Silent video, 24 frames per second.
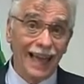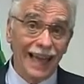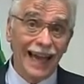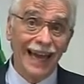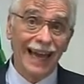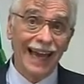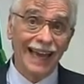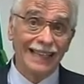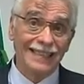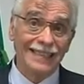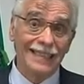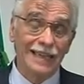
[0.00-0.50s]

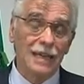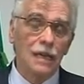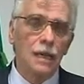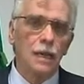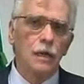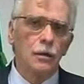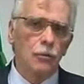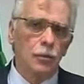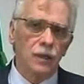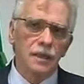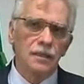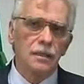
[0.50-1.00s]
case
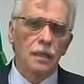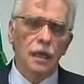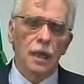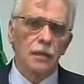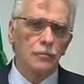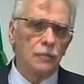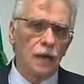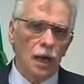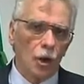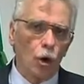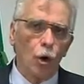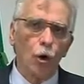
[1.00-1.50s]
e questa è
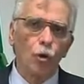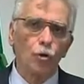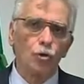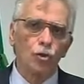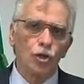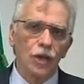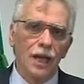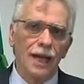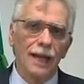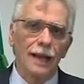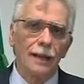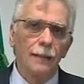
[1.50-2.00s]
una
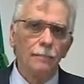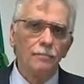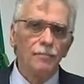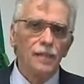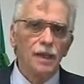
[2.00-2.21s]
cosa